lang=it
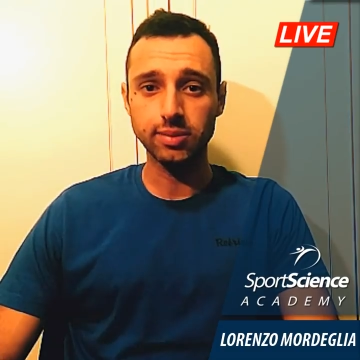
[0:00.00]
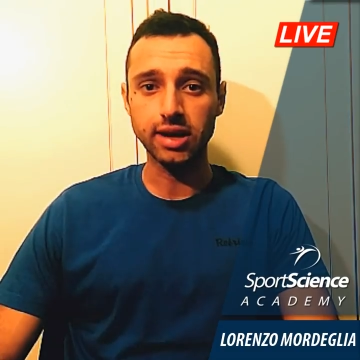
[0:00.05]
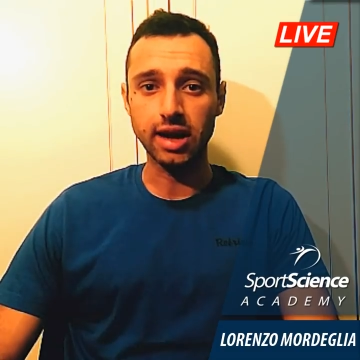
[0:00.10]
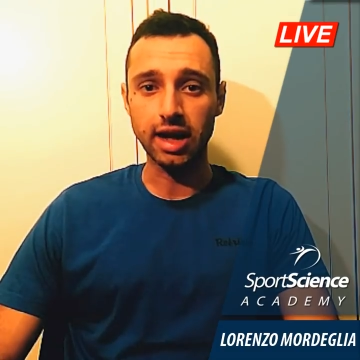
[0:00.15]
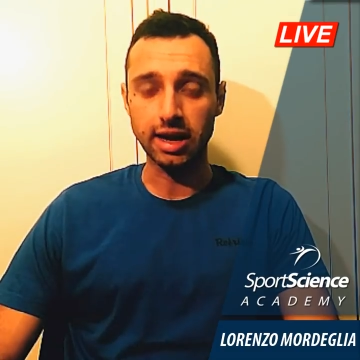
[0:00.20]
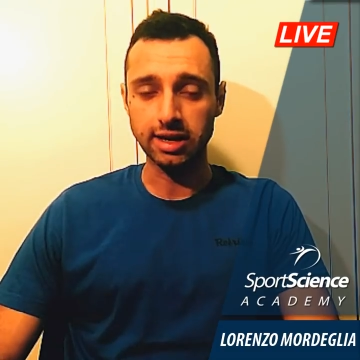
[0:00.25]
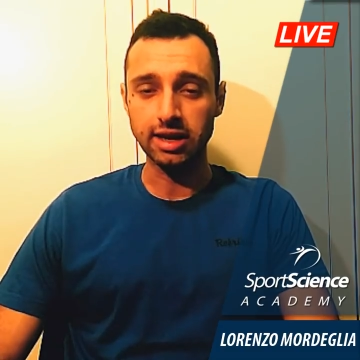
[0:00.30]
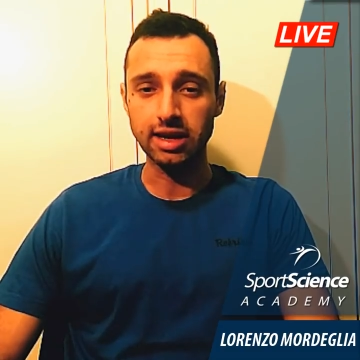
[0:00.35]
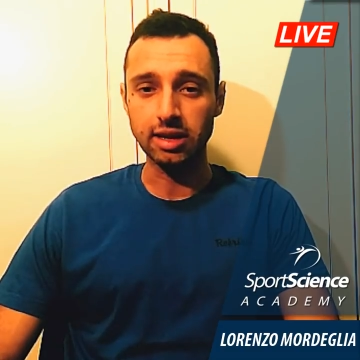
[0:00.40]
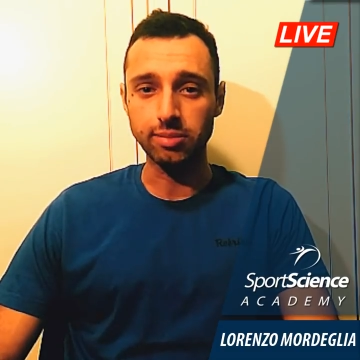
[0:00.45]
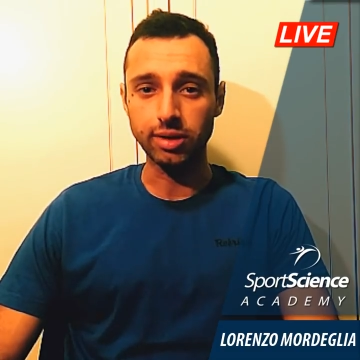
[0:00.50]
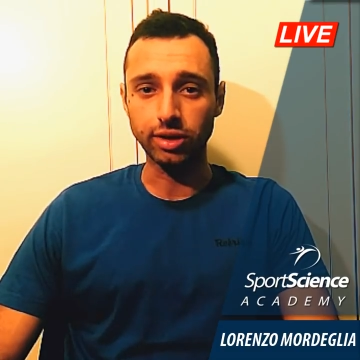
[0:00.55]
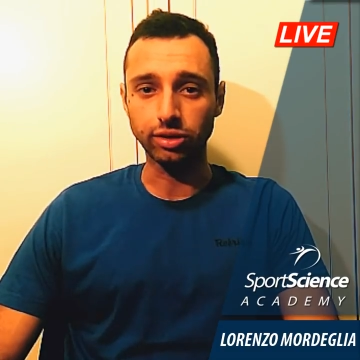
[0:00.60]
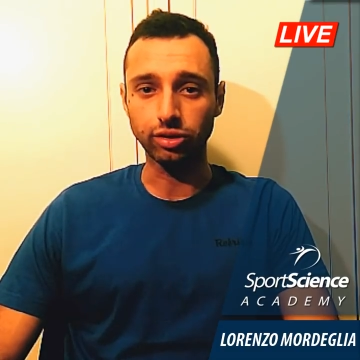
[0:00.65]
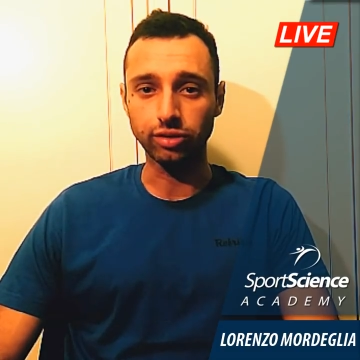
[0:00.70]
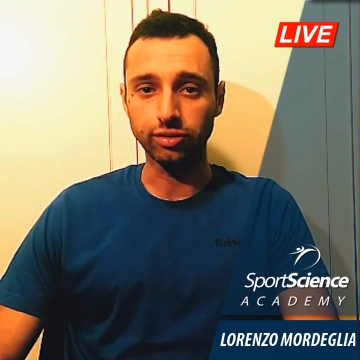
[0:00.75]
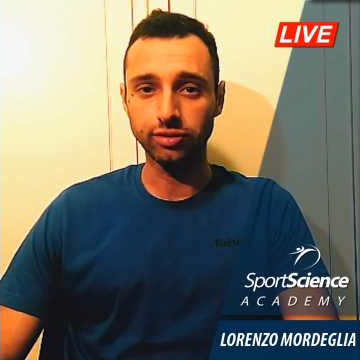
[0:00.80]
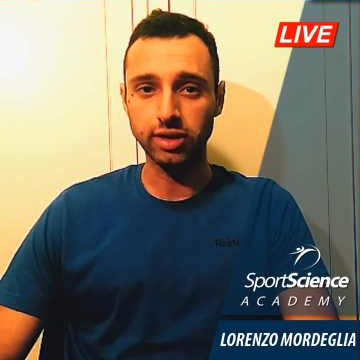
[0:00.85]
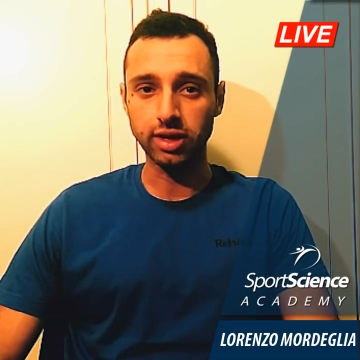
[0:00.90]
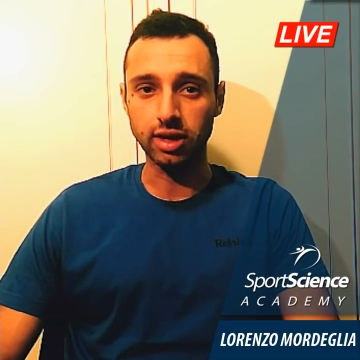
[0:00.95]
esasperarne
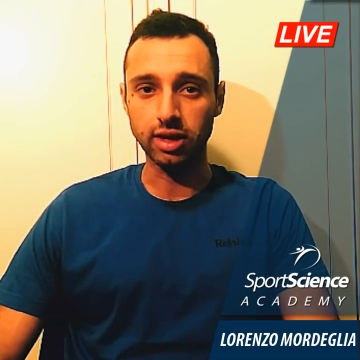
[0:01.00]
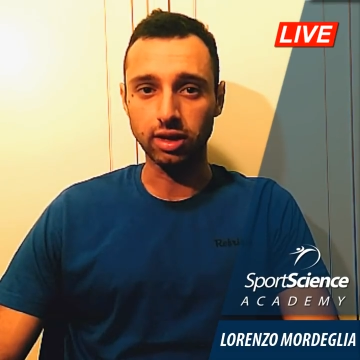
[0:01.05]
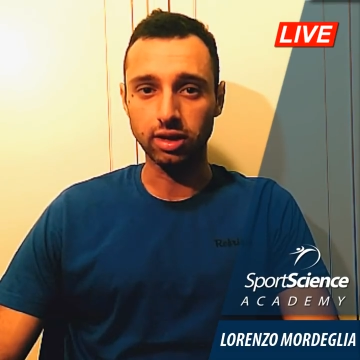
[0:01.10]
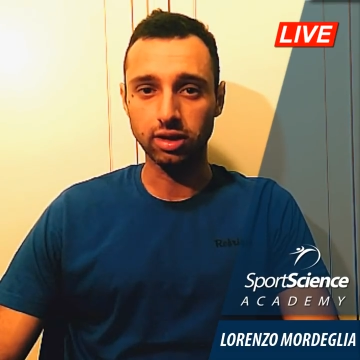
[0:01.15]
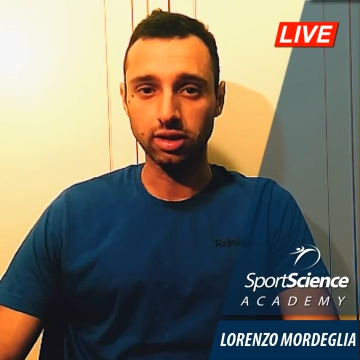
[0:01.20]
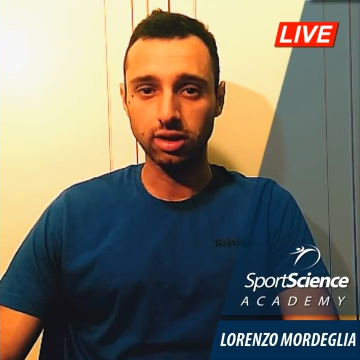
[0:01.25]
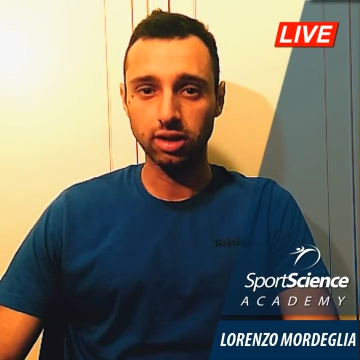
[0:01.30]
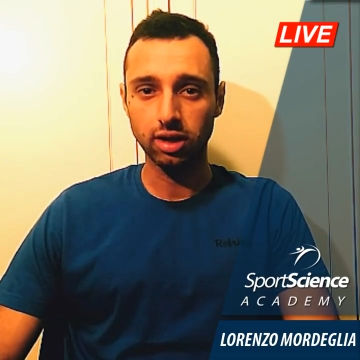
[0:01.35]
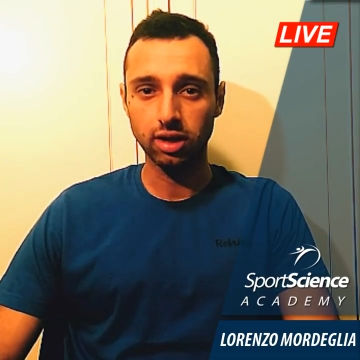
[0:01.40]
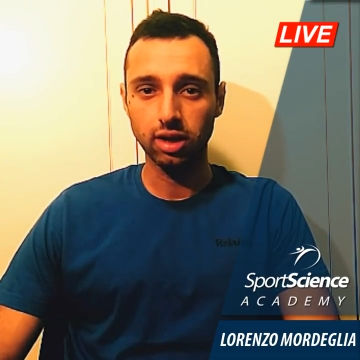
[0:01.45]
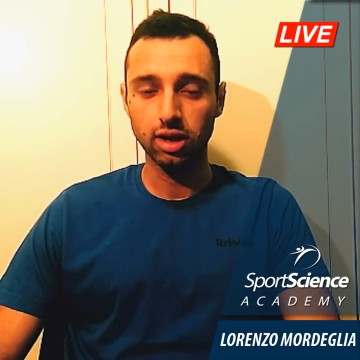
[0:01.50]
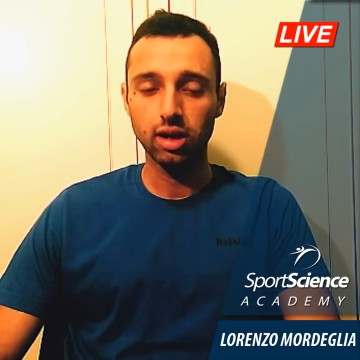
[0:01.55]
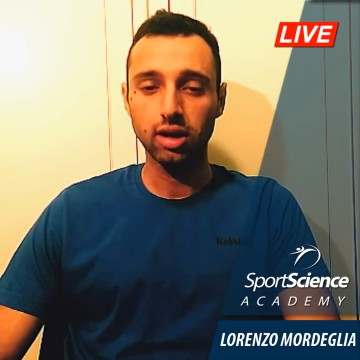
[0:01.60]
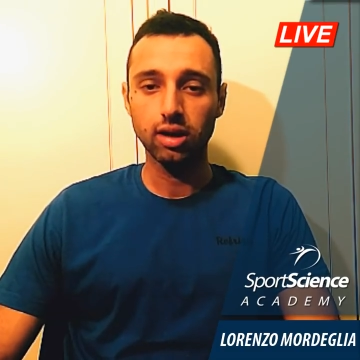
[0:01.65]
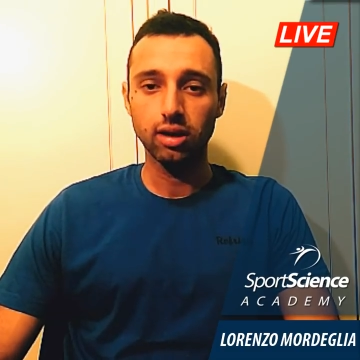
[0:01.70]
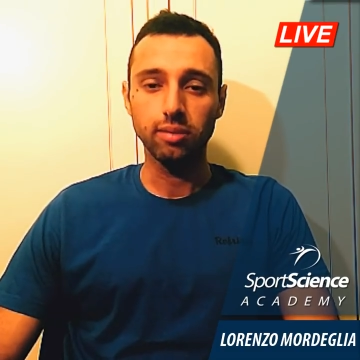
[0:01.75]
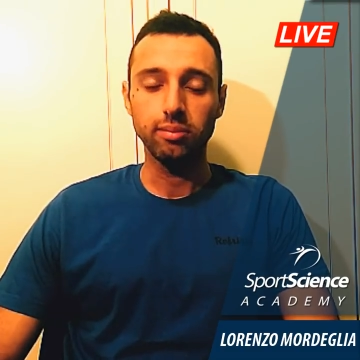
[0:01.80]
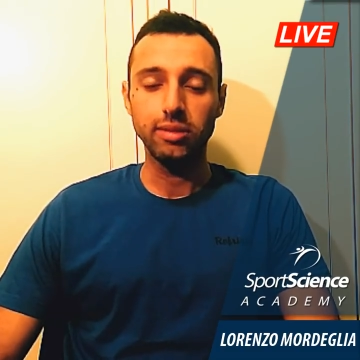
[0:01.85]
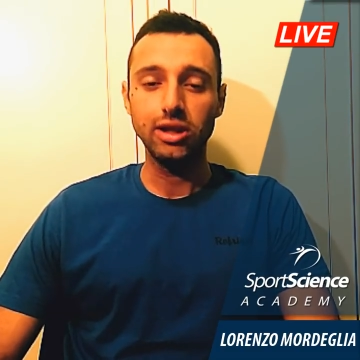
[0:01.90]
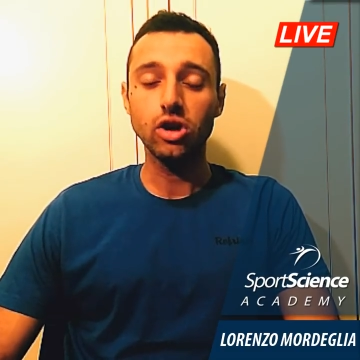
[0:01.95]
l'ipertrofia,
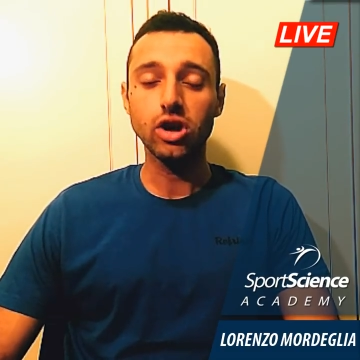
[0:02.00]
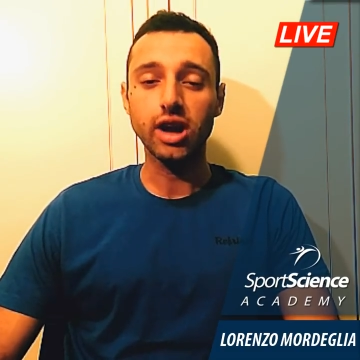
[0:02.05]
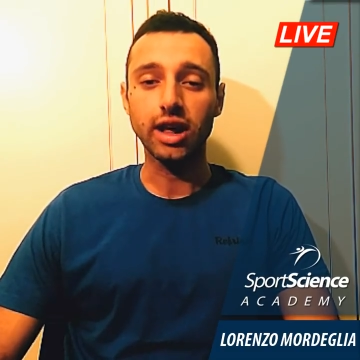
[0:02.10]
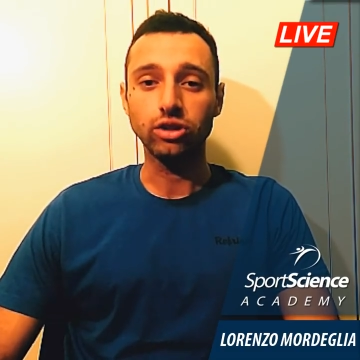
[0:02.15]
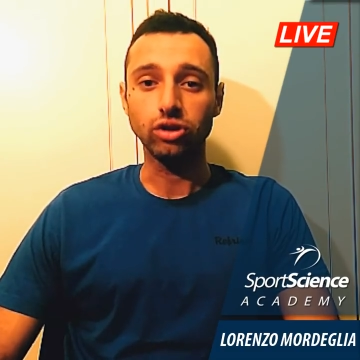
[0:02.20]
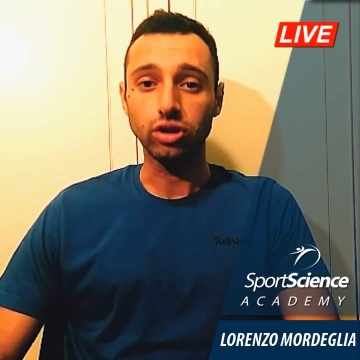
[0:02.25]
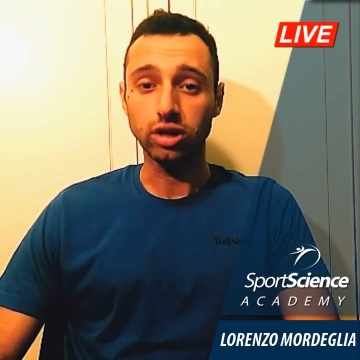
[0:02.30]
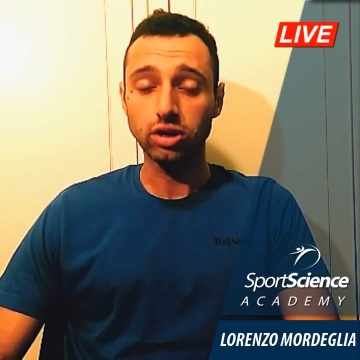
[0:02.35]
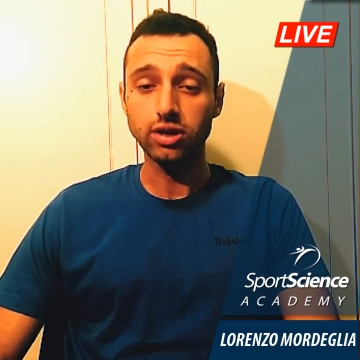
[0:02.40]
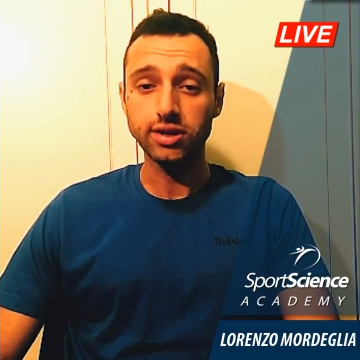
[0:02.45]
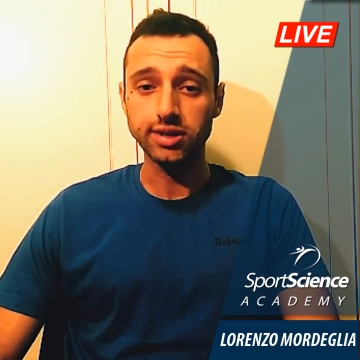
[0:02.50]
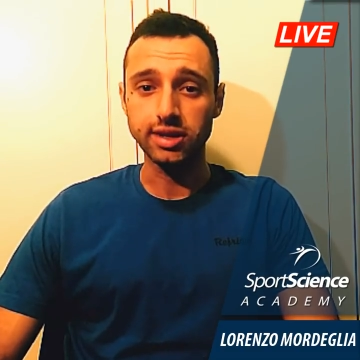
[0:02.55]
migliorandone